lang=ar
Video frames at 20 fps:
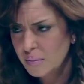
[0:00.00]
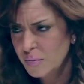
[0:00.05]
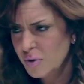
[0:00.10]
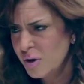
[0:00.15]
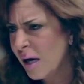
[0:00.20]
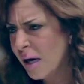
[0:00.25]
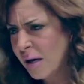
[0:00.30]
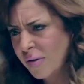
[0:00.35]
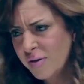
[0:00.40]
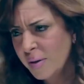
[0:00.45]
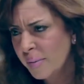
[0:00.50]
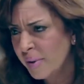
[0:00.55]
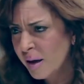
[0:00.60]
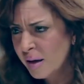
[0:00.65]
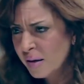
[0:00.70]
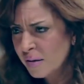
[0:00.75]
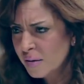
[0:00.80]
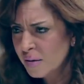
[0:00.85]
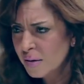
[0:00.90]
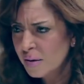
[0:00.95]
مش عارفه
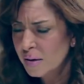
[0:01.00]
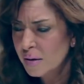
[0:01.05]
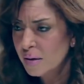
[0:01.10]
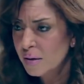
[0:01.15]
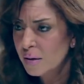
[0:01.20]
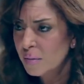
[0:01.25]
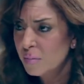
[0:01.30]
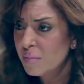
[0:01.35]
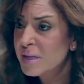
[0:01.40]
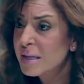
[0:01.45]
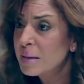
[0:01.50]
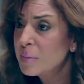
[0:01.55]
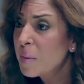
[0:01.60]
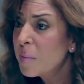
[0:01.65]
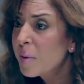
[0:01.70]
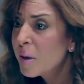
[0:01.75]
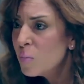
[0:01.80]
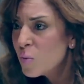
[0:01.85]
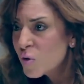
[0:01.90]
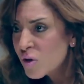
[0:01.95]
بقى بس
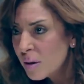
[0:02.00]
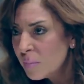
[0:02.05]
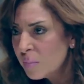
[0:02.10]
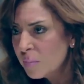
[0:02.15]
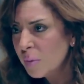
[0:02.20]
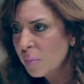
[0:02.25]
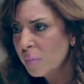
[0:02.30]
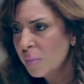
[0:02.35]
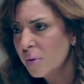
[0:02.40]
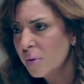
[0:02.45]
باباك مصمم